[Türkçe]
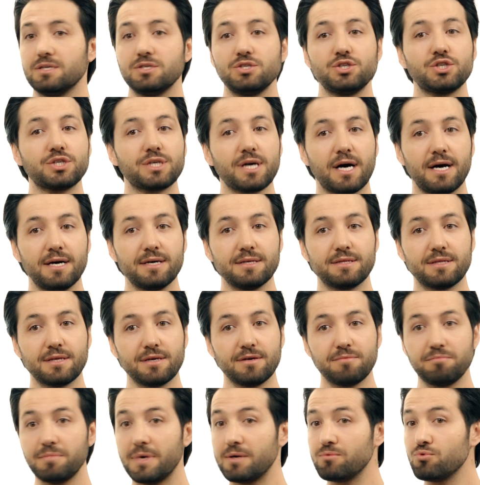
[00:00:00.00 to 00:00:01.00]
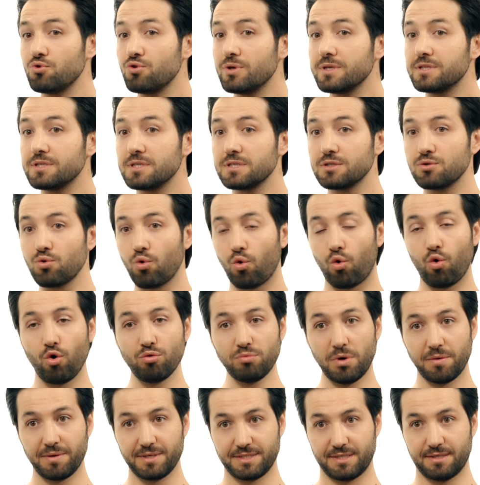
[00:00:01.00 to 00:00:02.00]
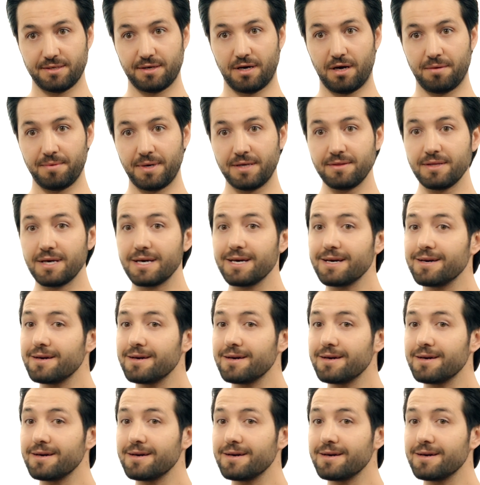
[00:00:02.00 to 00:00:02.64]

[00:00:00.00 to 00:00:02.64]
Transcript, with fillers: şikayeti, memnuniyetsizliği olmamasına rağmen